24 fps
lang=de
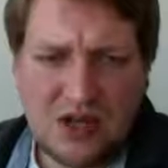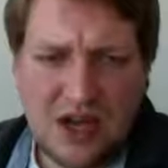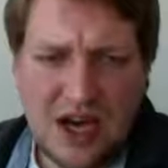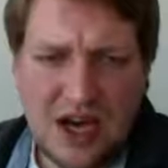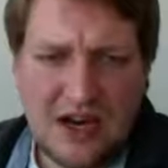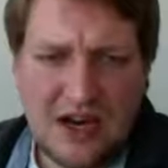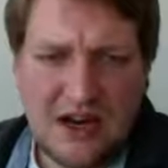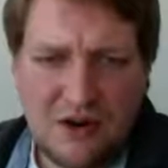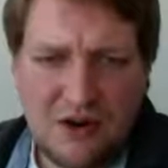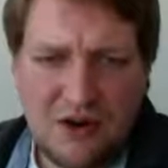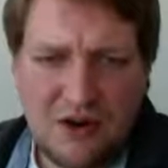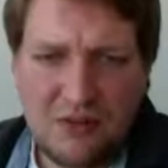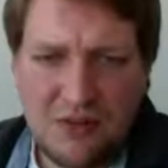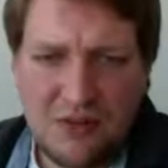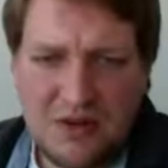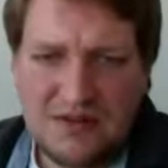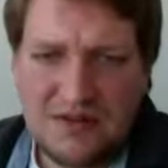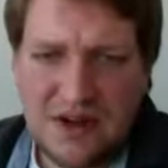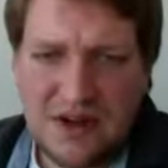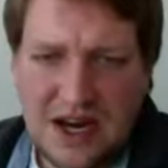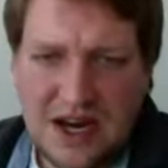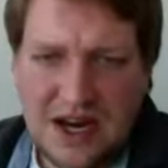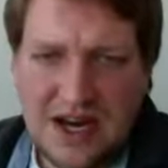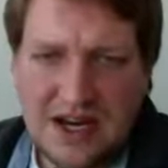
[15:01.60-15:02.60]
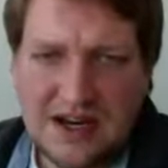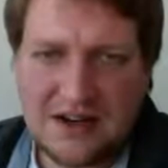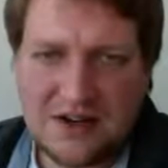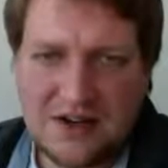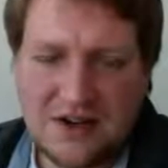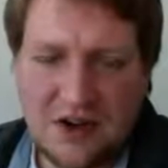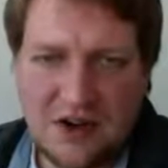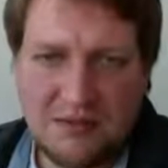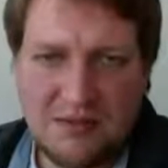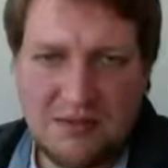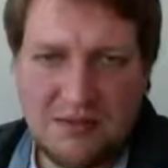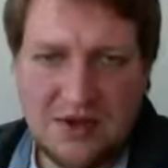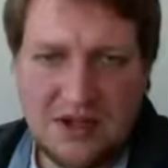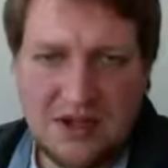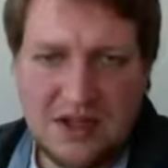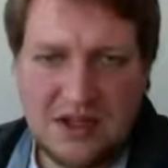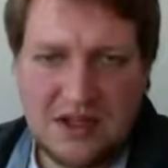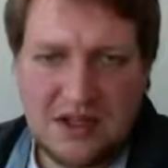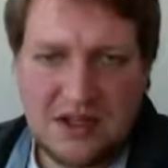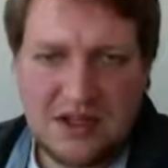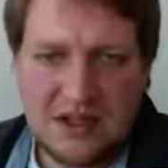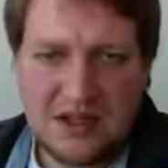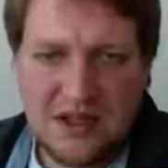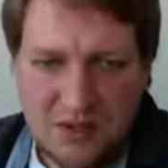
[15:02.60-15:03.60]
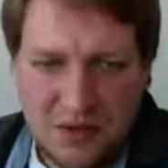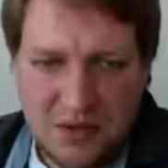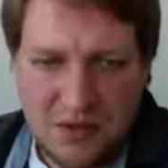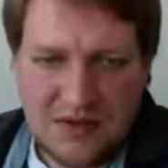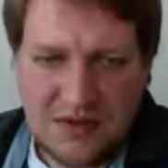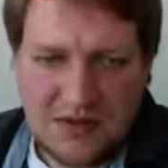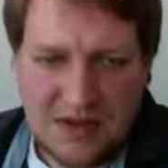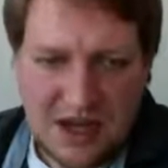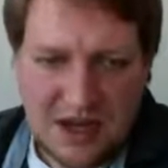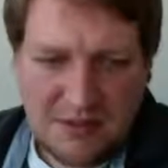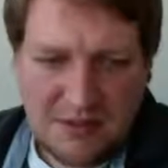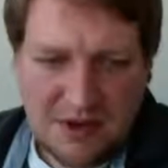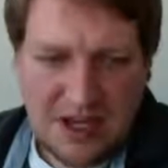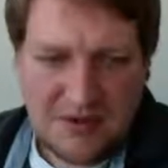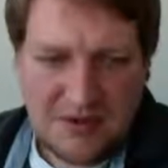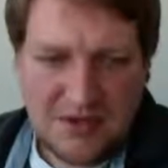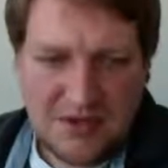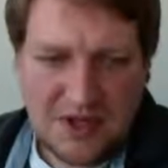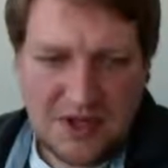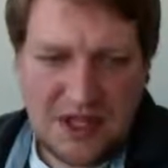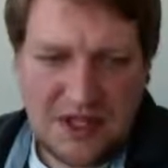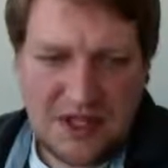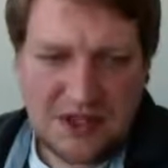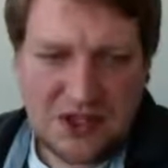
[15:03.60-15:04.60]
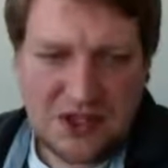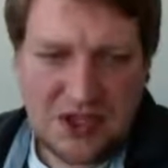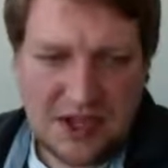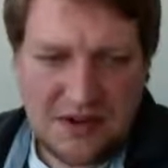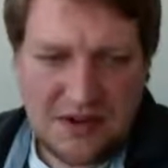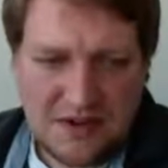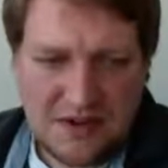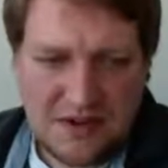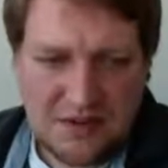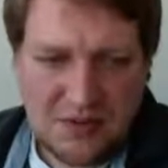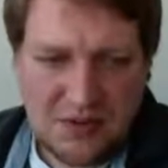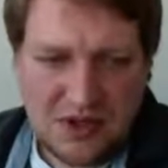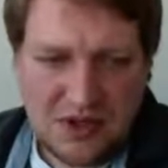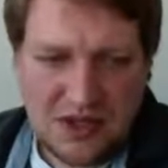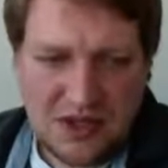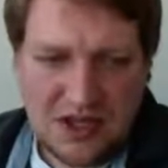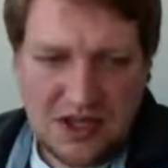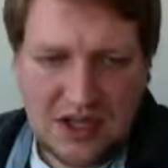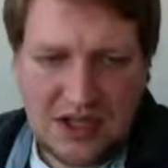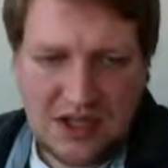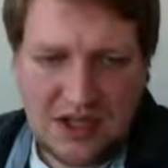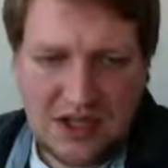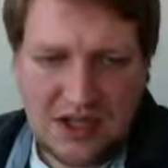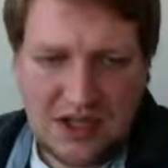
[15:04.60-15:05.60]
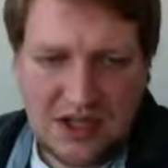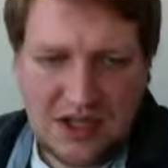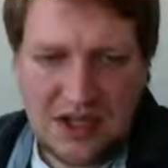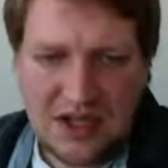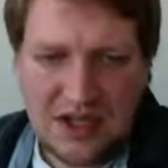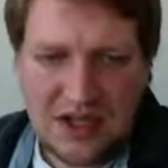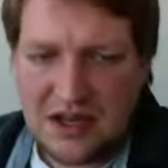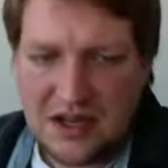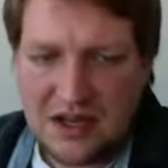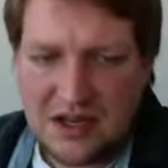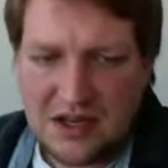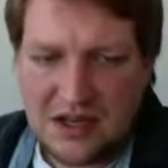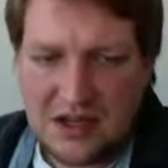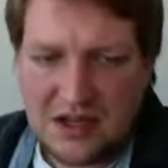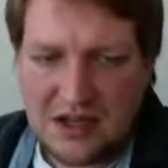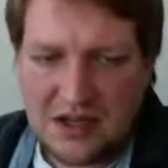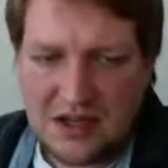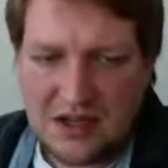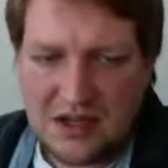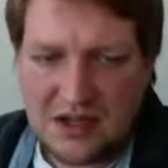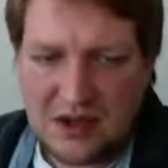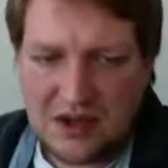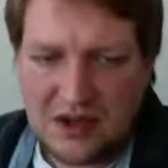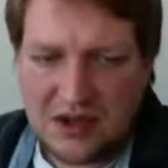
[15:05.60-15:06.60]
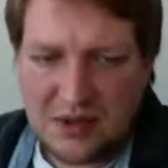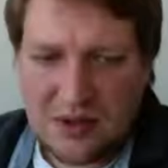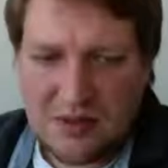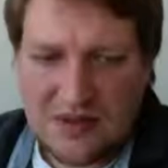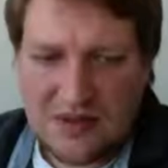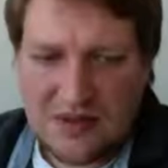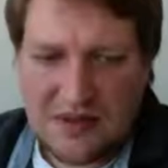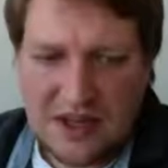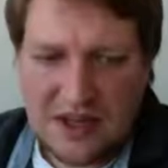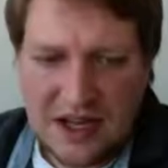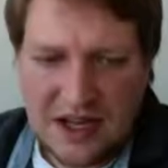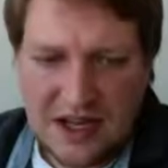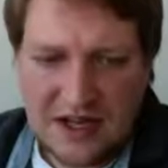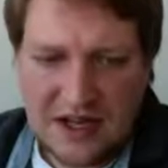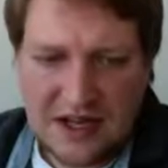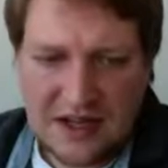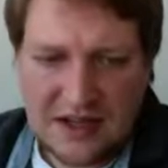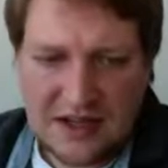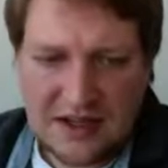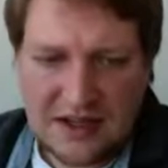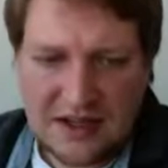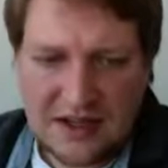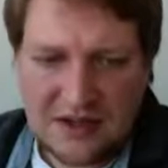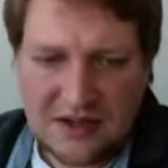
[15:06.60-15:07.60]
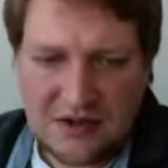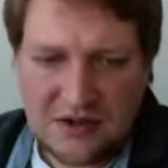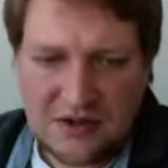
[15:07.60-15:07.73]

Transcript: und kann auch mit Verlagen kommen. Die müssen aber eben ihr Geschäftsmodell äh, äh, dort ein bisschen ändern.